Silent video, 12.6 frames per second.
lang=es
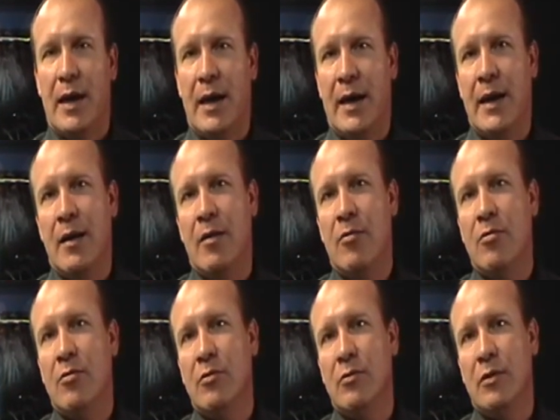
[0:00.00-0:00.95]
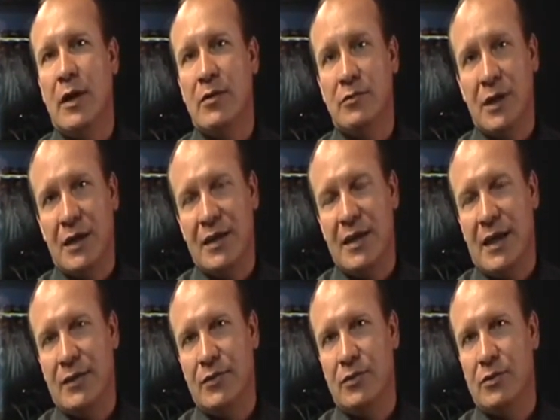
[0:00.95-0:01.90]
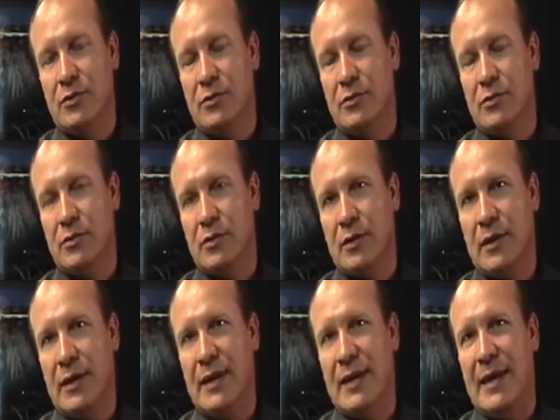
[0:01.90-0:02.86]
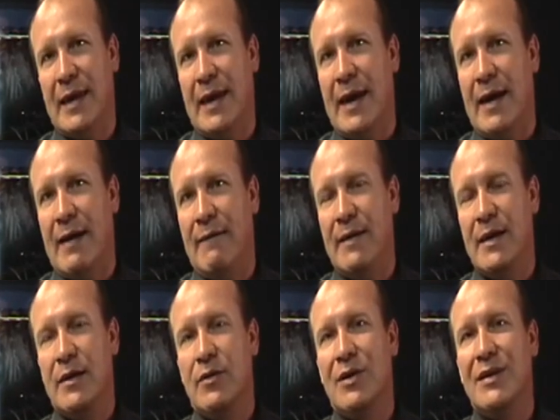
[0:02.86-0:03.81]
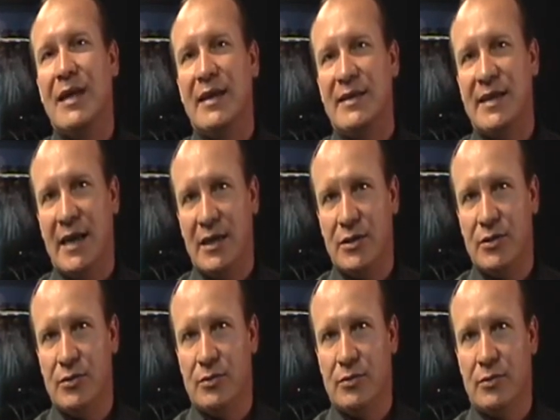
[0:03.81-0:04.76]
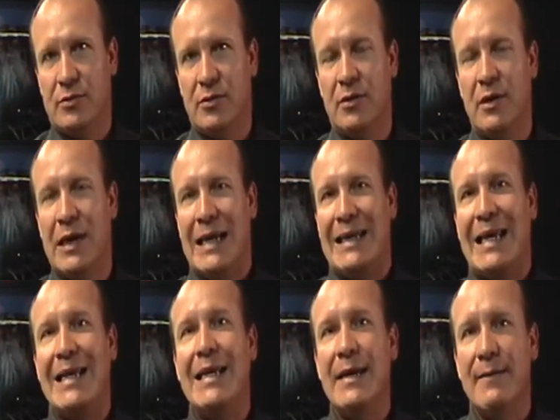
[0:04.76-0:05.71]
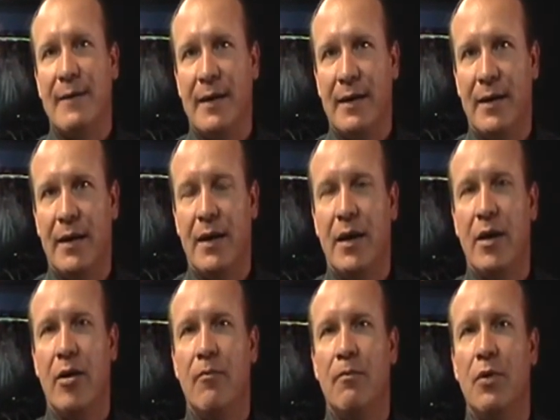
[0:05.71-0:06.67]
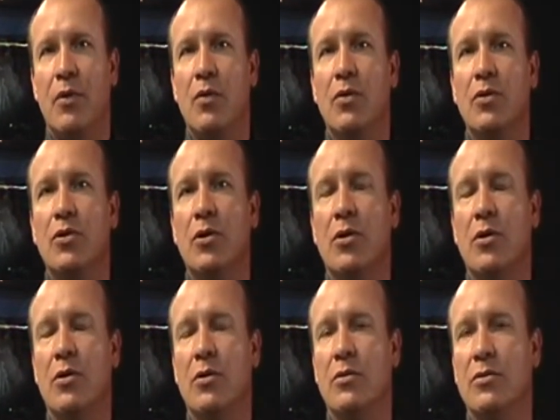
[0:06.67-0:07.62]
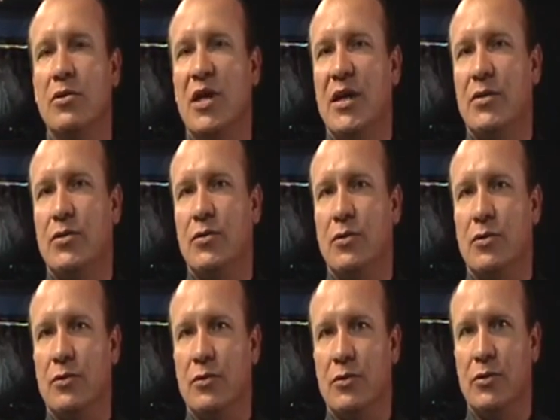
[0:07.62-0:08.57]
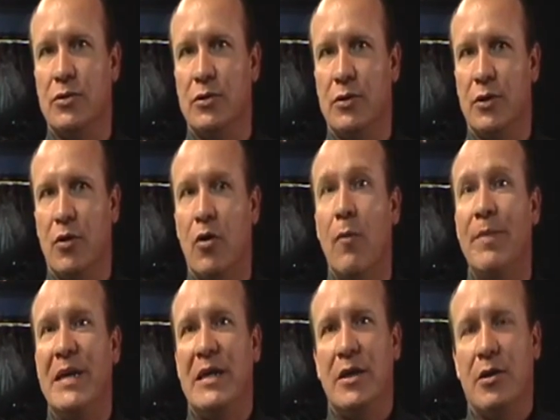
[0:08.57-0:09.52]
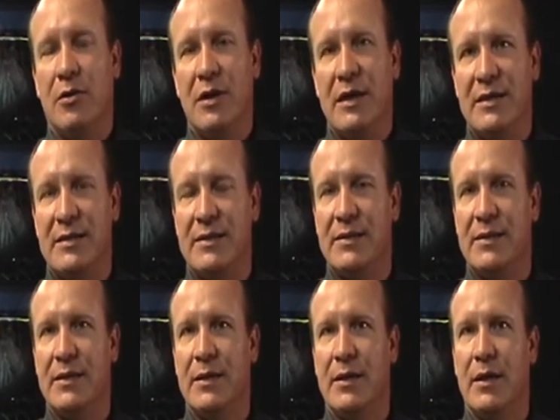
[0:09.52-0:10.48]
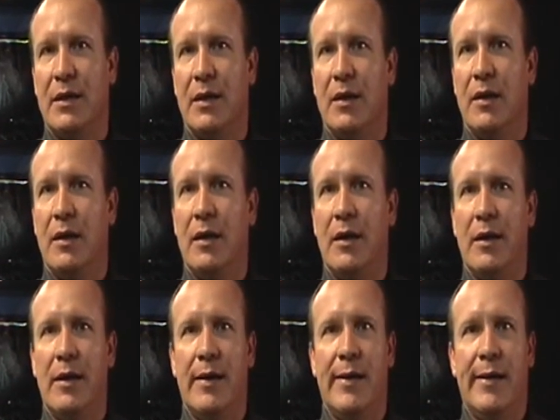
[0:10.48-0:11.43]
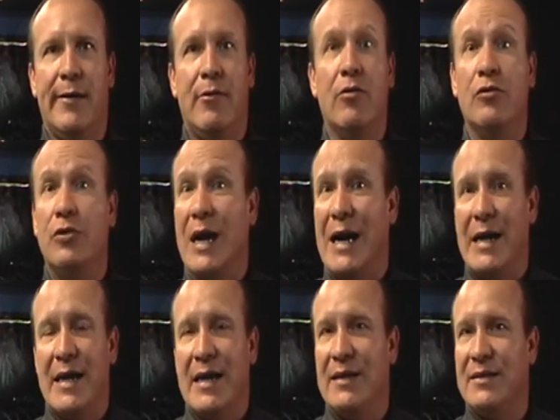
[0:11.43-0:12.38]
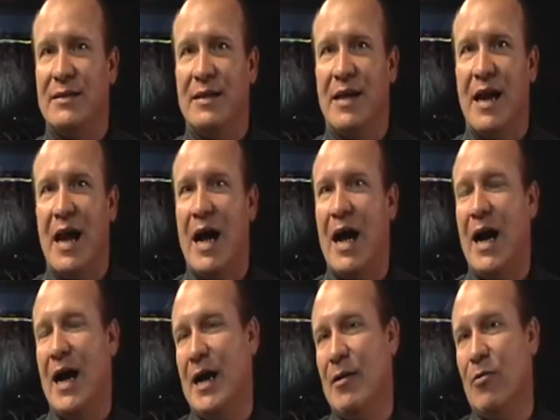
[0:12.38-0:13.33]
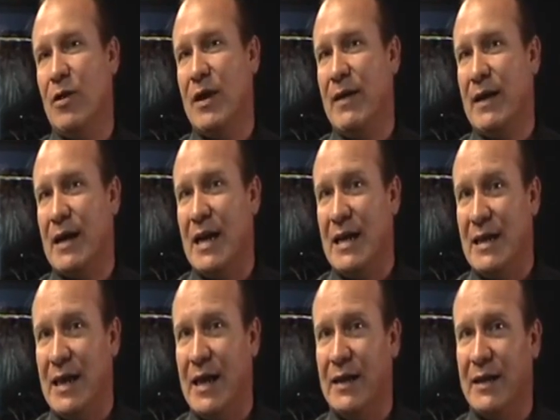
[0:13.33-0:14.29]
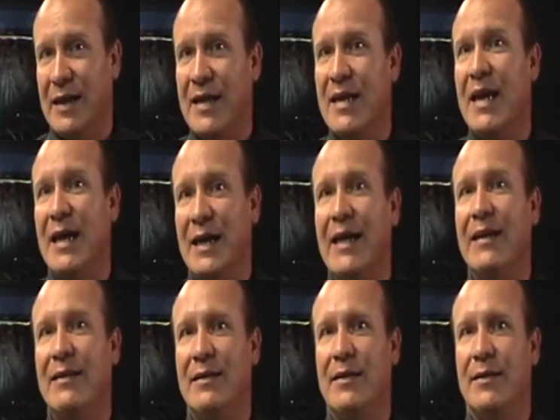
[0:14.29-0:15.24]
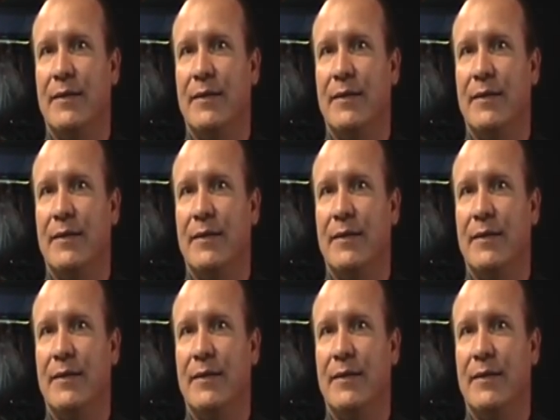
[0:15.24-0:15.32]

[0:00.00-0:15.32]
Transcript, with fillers: era un, es un candidato que ha venido en descenso, en declive, producto de sus opiniones eh, contrarias a lo que en realidad quería la gente.